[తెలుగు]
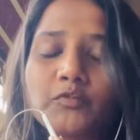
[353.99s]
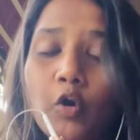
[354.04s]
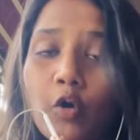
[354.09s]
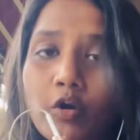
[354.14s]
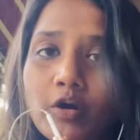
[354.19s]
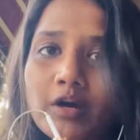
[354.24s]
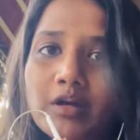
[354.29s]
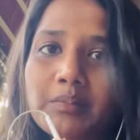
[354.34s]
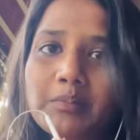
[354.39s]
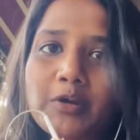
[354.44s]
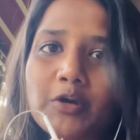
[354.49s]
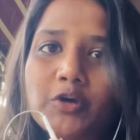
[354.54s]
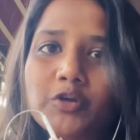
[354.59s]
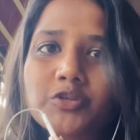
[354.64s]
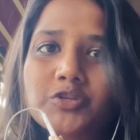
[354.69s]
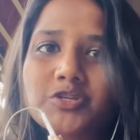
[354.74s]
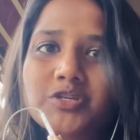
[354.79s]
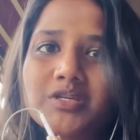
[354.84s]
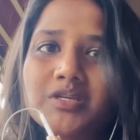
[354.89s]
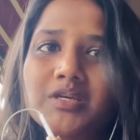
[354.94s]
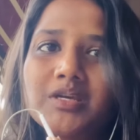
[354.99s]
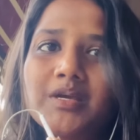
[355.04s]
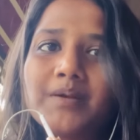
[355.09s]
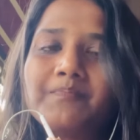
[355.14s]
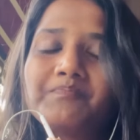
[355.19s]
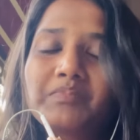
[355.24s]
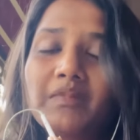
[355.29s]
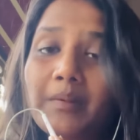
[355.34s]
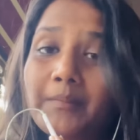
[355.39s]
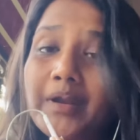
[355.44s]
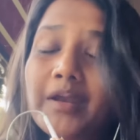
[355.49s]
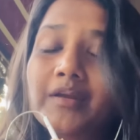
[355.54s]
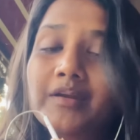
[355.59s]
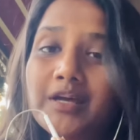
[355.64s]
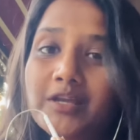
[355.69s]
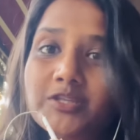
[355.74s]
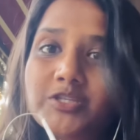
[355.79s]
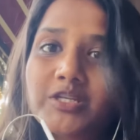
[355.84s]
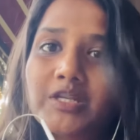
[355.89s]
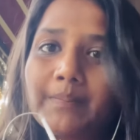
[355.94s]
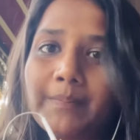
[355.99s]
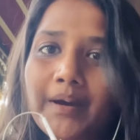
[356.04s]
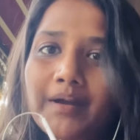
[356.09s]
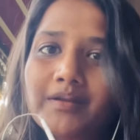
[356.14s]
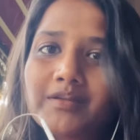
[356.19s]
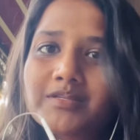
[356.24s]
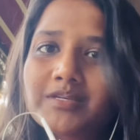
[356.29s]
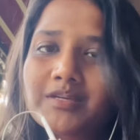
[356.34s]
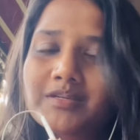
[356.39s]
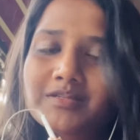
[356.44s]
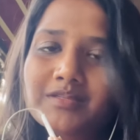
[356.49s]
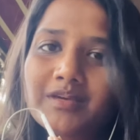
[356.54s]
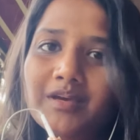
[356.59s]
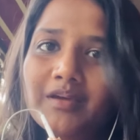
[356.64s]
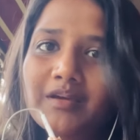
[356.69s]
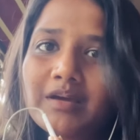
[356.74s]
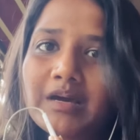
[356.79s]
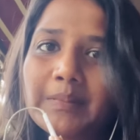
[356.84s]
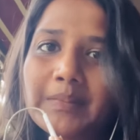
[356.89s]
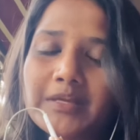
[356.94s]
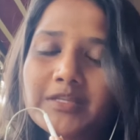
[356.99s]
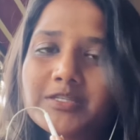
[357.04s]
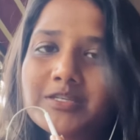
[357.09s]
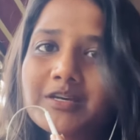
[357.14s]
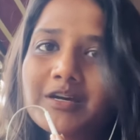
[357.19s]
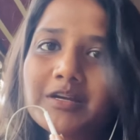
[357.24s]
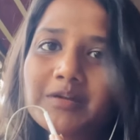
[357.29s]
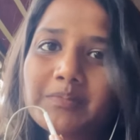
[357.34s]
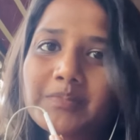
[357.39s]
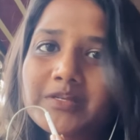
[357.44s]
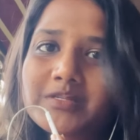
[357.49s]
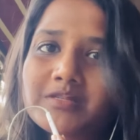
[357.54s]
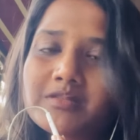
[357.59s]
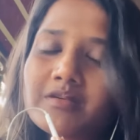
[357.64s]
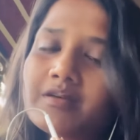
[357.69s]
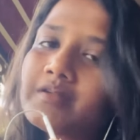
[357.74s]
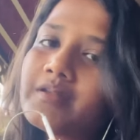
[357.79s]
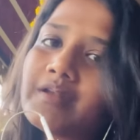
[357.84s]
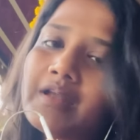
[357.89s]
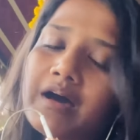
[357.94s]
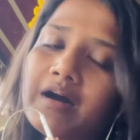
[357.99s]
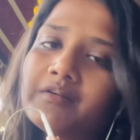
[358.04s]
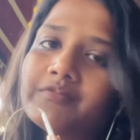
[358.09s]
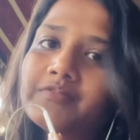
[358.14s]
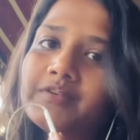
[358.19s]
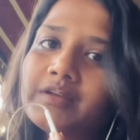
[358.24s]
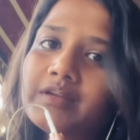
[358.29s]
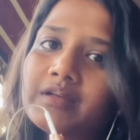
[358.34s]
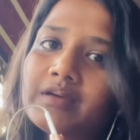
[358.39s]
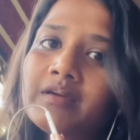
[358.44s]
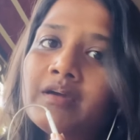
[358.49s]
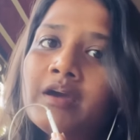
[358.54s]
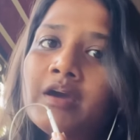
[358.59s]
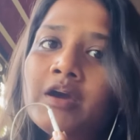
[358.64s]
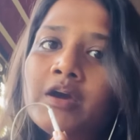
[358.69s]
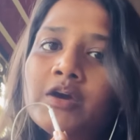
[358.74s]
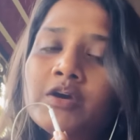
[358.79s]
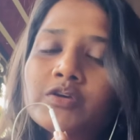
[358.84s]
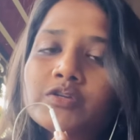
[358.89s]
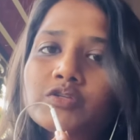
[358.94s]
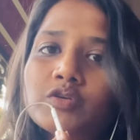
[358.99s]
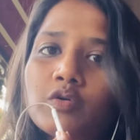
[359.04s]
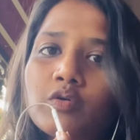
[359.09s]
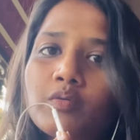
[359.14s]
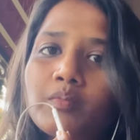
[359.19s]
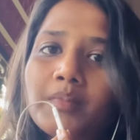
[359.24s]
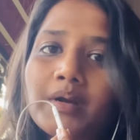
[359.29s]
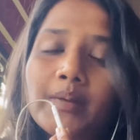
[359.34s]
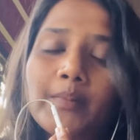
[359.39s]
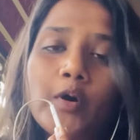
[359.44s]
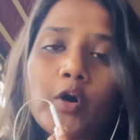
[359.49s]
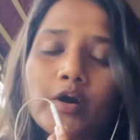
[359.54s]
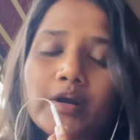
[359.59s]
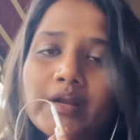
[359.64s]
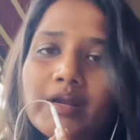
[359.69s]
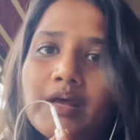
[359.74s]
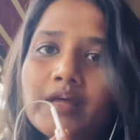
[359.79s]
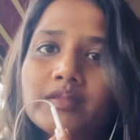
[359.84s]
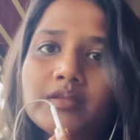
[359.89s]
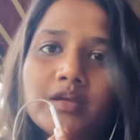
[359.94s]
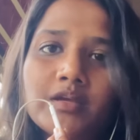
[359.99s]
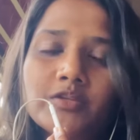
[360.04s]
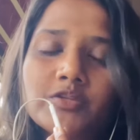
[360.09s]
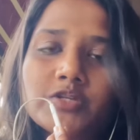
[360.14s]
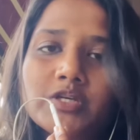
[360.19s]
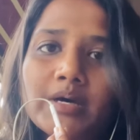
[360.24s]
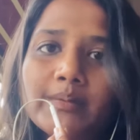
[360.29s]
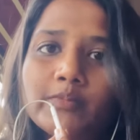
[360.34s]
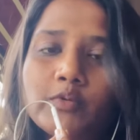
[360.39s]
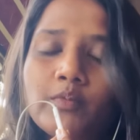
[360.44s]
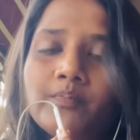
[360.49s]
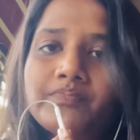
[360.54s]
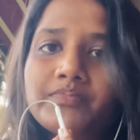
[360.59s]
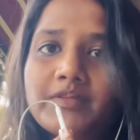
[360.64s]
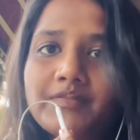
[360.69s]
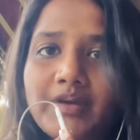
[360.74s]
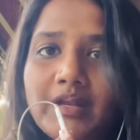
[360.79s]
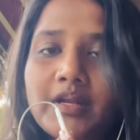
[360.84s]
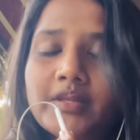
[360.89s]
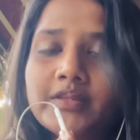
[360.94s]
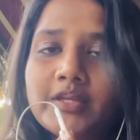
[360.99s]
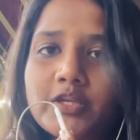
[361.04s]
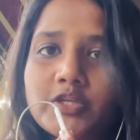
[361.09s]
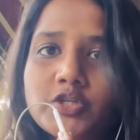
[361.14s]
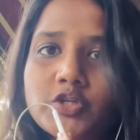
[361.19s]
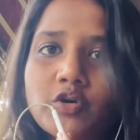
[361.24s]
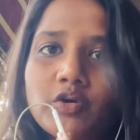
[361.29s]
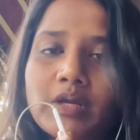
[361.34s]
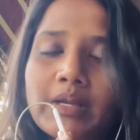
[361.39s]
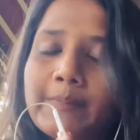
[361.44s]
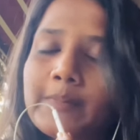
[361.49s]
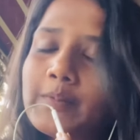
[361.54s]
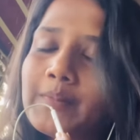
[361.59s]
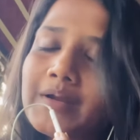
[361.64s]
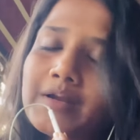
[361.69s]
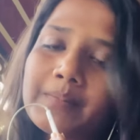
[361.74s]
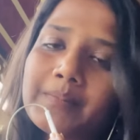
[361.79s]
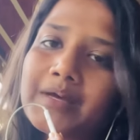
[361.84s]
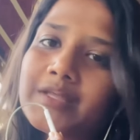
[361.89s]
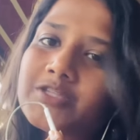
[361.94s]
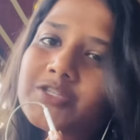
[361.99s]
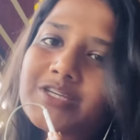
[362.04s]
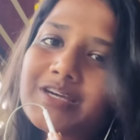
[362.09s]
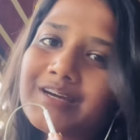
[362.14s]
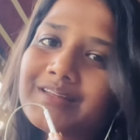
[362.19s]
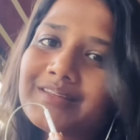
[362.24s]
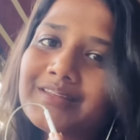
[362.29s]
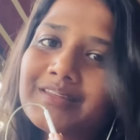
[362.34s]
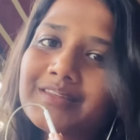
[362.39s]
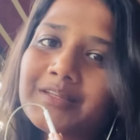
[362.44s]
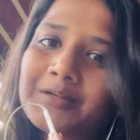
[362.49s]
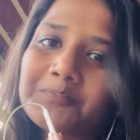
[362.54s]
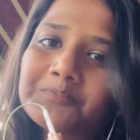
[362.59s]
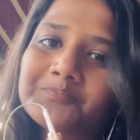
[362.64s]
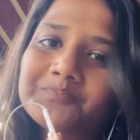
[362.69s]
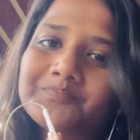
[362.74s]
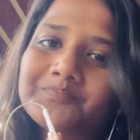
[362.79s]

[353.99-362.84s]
ఒక్కరిమే వచ్చి మనకి నచ్చిన పని చేస్తే ఇంకా మంచిగా అనిపిస్తుంది అని నా ఫీలింగ్ సో మనం ఆర్డర్ అయితే ఇచ్చాము వెళ్ళి తెచ్చుకొని ఇప్పుడు మనం మంచిగా తిందాం